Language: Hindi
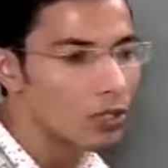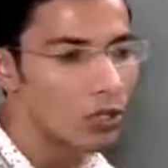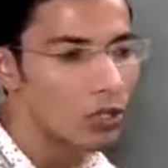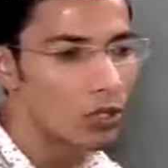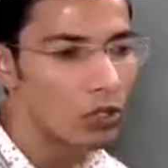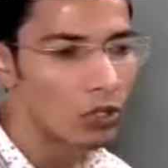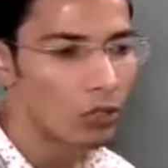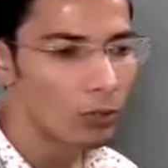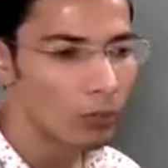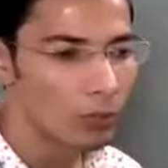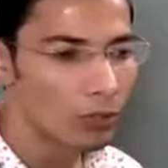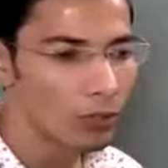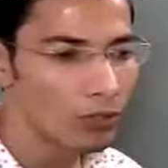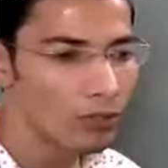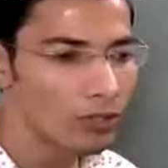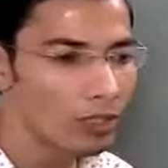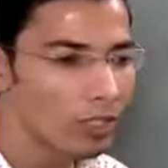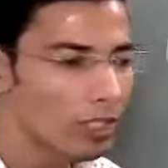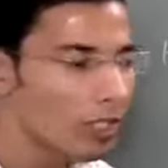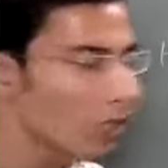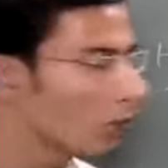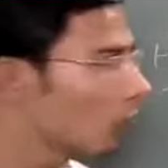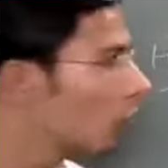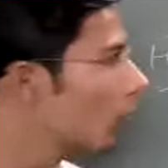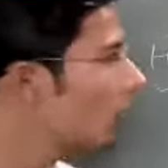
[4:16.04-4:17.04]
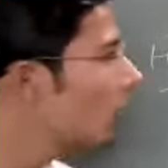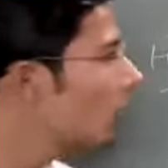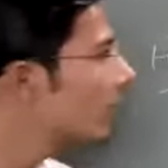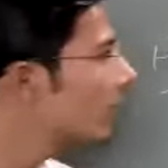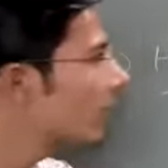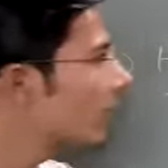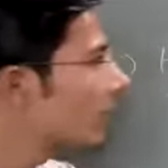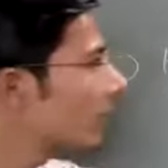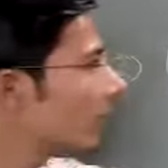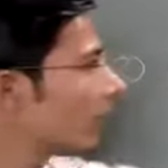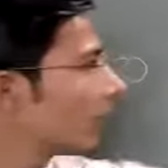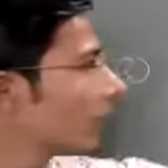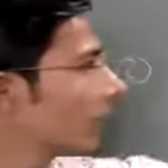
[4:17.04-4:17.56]
हॉर्मोन्स है वो भी
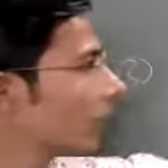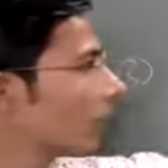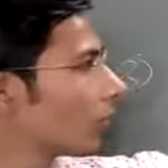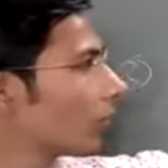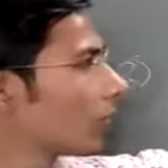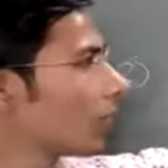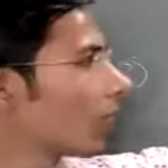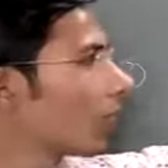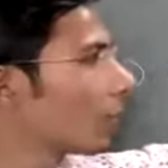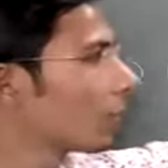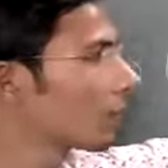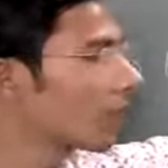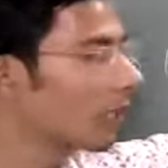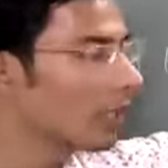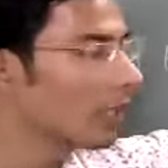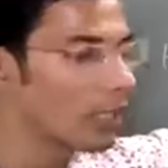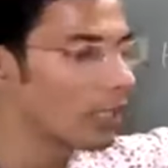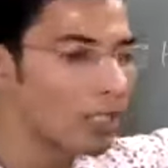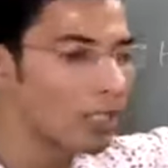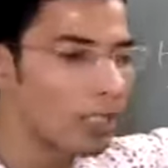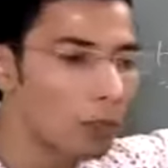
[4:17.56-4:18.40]
किसके बने होते हैं आपके